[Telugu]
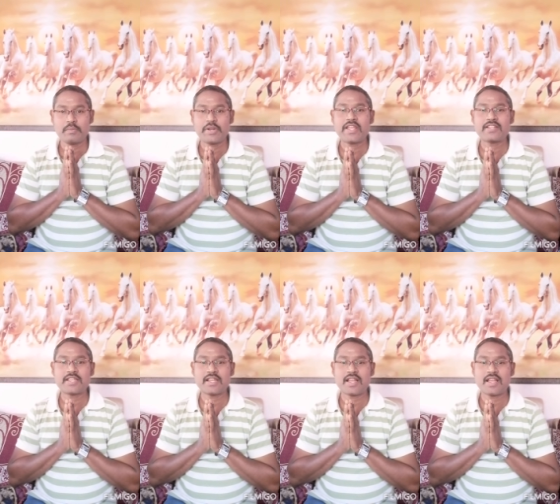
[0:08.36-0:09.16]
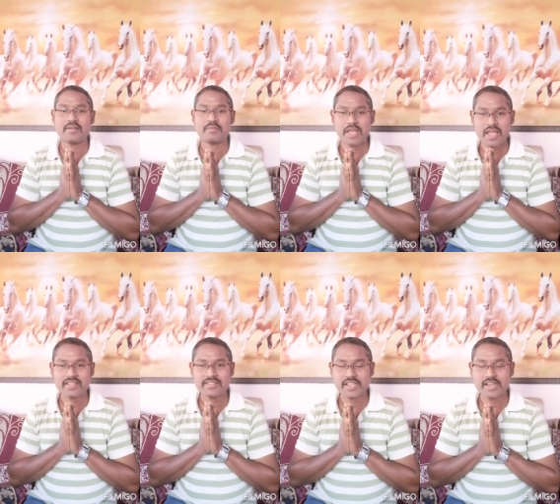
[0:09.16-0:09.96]
ప్రేక్షక
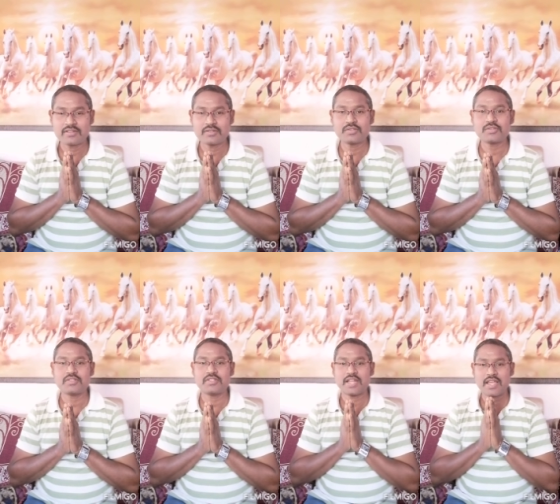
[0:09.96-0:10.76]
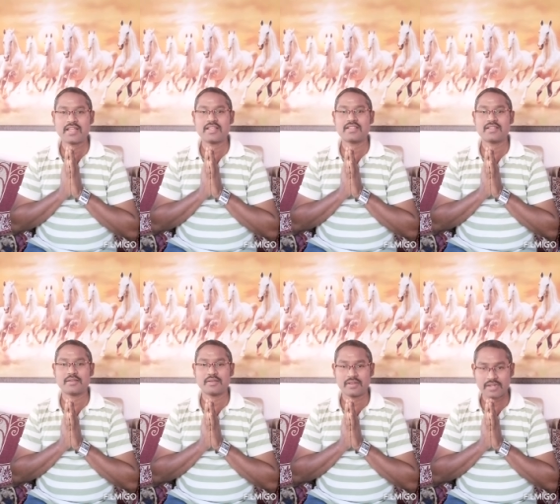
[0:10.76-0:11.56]
మహాశైలకు నా
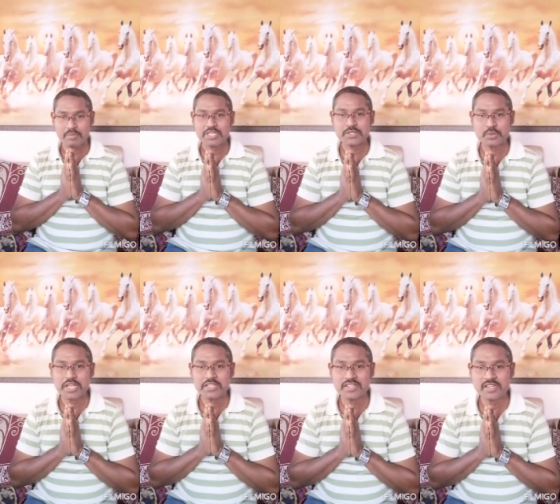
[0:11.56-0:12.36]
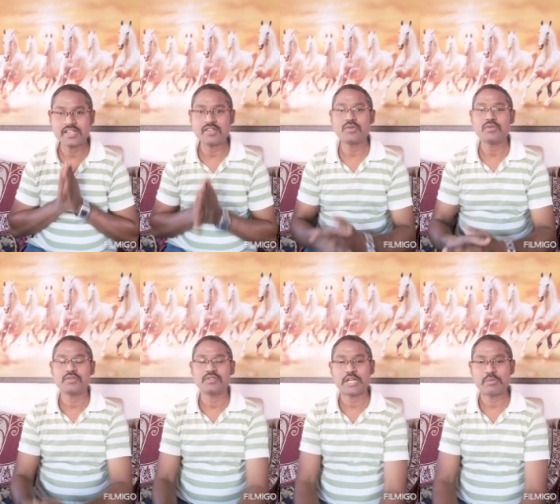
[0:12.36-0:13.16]
నమస్సుమాంజలీలు
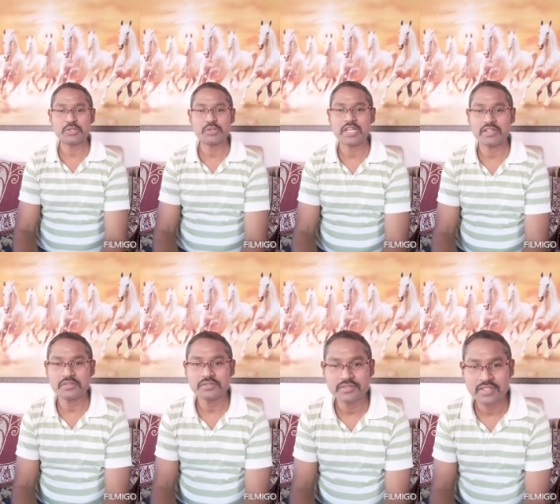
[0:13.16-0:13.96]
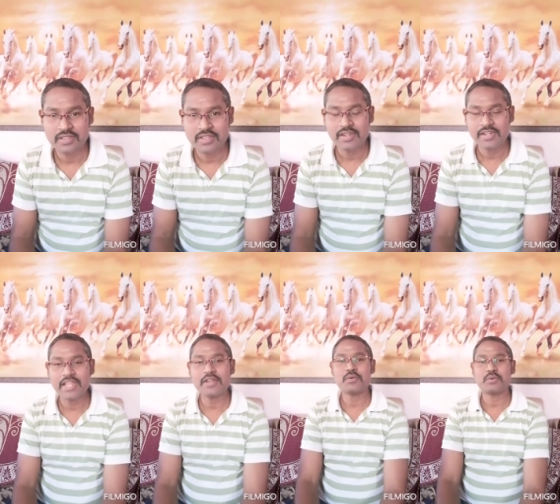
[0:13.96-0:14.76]
తెలుపుతున్నాను
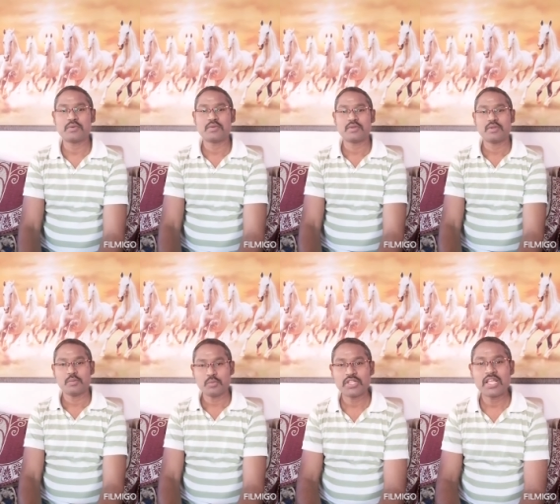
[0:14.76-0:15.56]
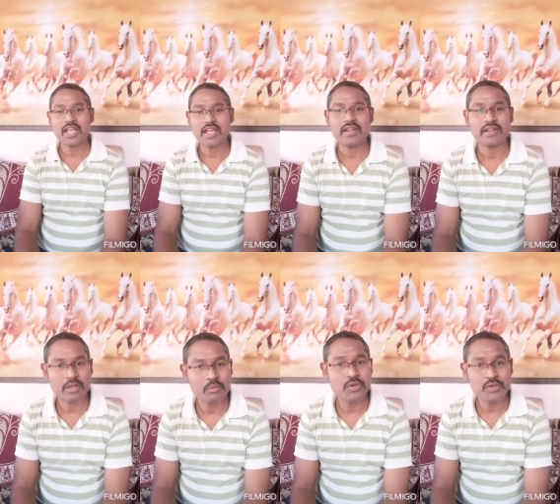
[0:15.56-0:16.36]
నేను ముందర
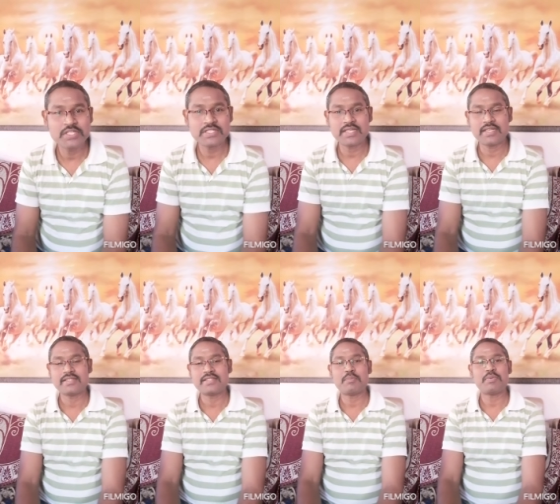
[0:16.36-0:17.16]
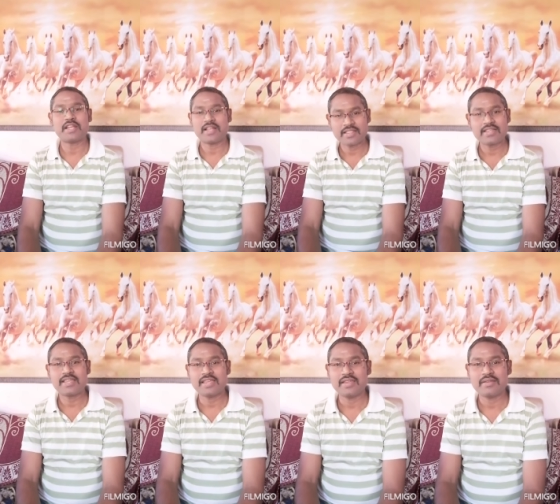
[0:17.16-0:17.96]
డబ్బు గురించి చెప్పిన
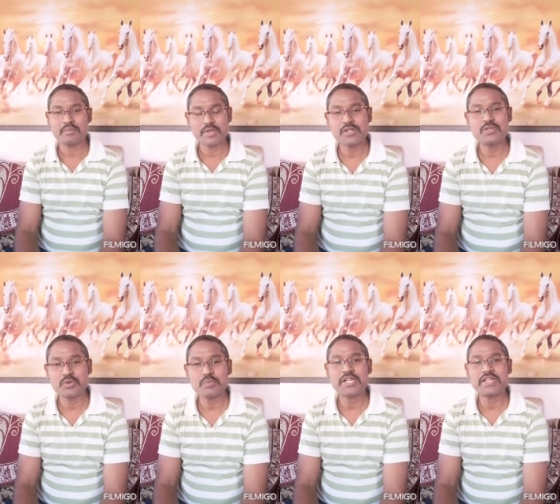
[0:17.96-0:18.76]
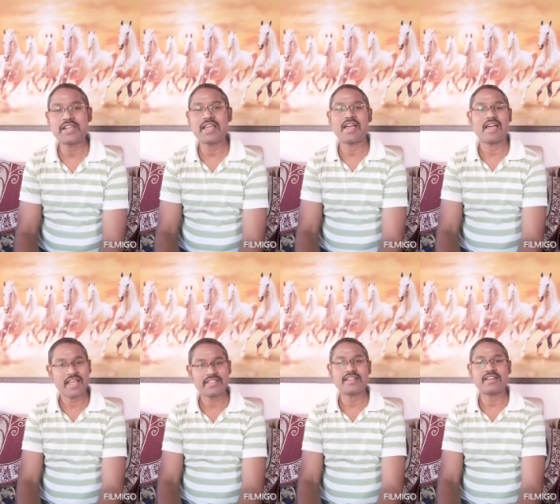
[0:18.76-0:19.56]
కథకి మీరు చూపెట్టిన
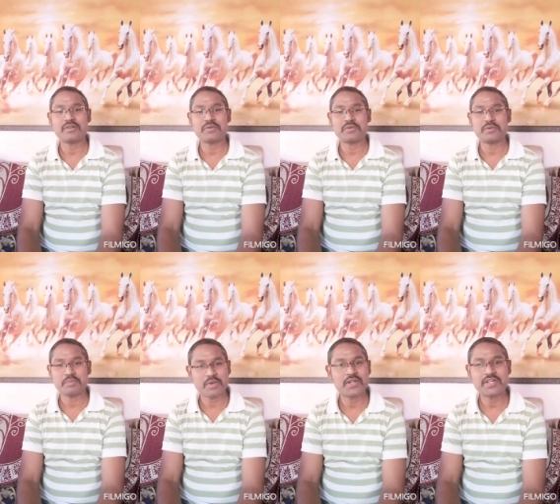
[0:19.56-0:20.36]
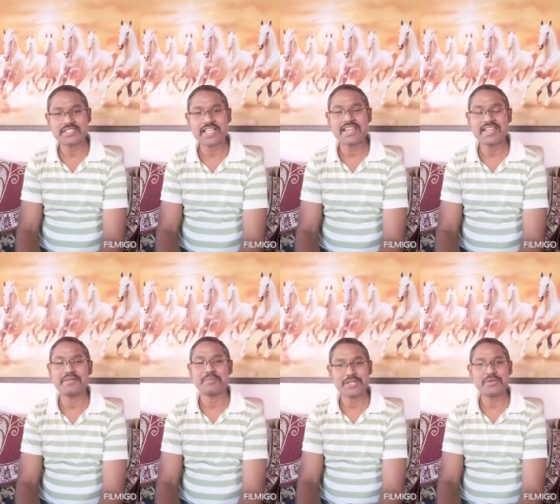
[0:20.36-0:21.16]
ఆదరణకు మరొక్కసారి
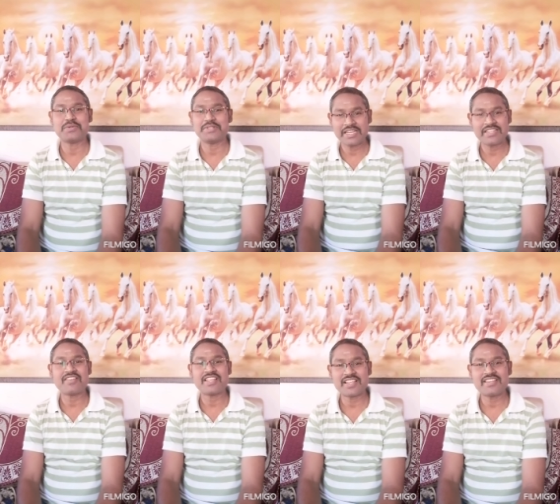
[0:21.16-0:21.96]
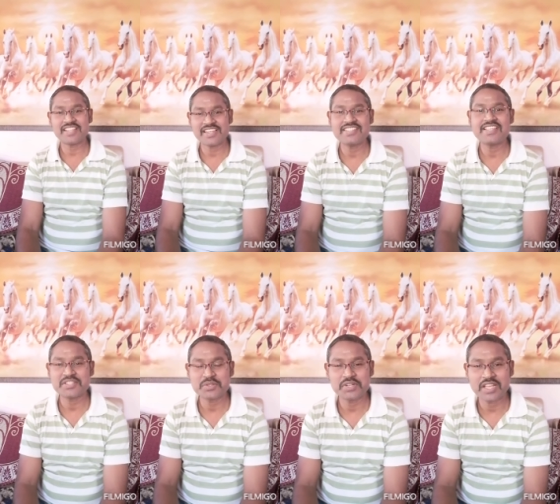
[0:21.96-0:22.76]
మీకు ధన్యవాదాలు
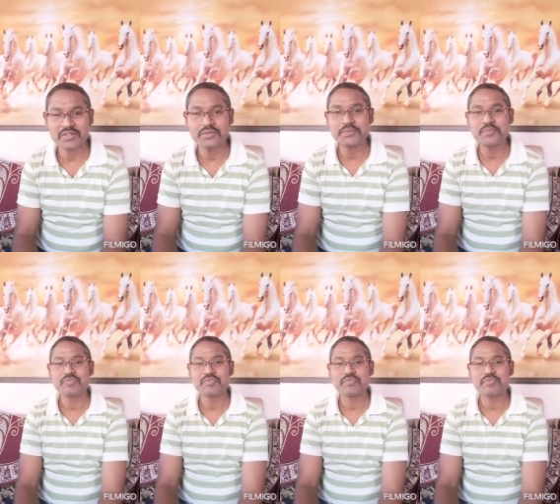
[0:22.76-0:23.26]
తెలియజేస్తున్నాను